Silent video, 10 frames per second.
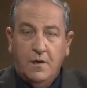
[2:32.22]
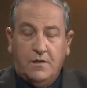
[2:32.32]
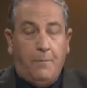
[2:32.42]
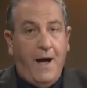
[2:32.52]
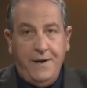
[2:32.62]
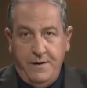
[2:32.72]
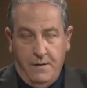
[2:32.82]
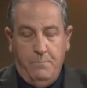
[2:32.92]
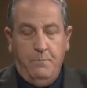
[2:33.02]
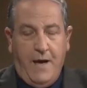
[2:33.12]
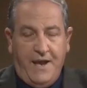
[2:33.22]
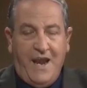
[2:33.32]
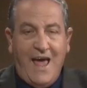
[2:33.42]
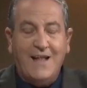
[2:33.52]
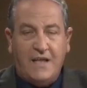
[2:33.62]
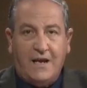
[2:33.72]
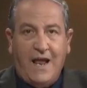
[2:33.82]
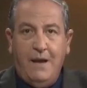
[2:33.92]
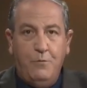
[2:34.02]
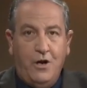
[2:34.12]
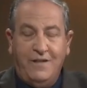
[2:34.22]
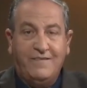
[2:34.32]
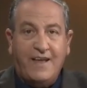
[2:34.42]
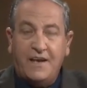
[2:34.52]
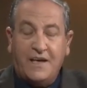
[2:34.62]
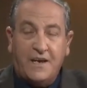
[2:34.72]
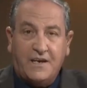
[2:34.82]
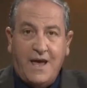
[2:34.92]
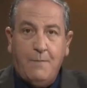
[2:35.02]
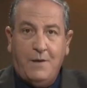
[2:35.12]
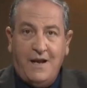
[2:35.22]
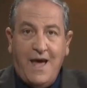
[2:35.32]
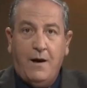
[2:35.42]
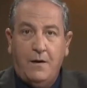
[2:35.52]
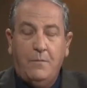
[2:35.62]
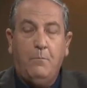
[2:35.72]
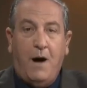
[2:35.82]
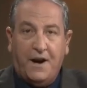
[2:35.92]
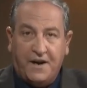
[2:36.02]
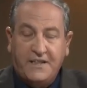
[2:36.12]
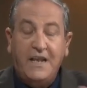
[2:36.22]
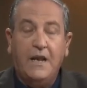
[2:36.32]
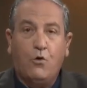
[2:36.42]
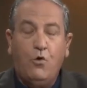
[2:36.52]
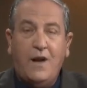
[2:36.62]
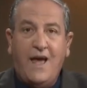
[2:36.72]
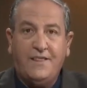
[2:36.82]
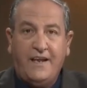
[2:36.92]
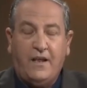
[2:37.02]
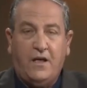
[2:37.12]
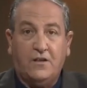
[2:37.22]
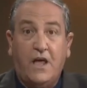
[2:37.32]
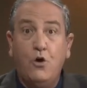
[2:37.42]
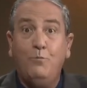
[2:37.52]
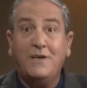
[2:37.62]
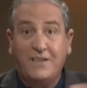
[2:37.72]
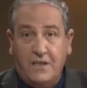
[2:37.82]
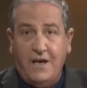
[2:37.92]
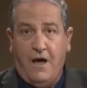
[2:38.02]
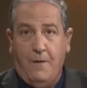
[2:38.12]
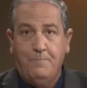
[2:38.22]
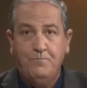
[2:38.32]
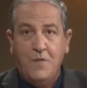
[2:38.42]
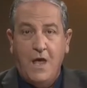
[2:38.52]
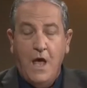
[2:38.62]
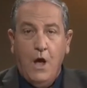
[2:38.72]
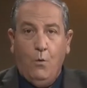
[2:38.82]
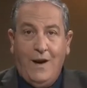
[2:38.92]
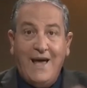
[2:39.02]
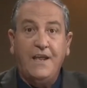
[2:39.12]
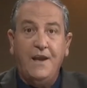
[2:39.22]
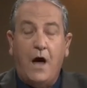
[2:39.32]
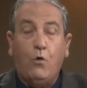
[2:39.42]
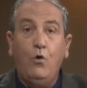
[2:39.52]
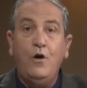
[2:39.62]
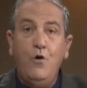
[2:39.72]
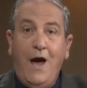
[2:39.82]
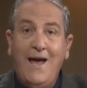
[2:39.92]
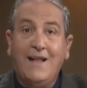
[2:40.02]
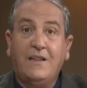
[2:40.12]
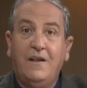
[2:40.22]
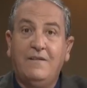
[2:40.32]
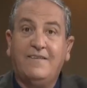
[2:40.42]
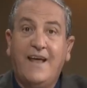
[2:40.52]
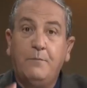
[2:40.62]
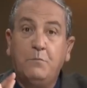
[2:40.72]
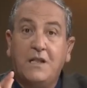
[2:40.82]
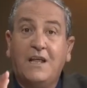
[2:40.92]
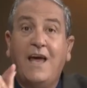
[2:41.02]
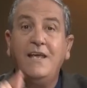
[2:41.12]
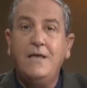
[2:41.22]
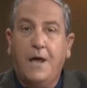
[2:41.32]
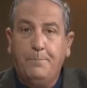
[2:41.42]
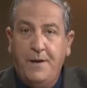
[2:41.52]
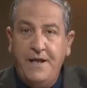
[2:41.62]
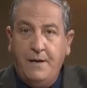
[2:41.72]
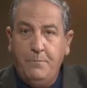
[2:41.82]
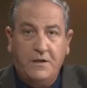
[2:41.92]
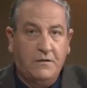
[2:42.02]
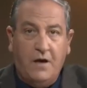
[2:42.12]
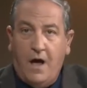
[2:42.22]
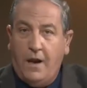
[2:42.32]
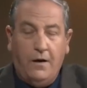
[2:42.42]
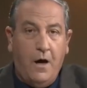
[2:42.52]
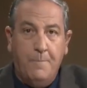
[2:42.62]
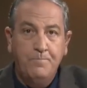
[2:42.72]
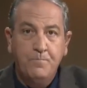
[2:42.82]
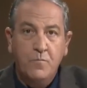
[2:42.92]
طبعا أنا لا أتكلم أن الإنسان غير كامل لا معرضين لكل هذه الخطايا وبنخطيها ولكن أقول أن حياة الإنسان تتغير بنعمة الله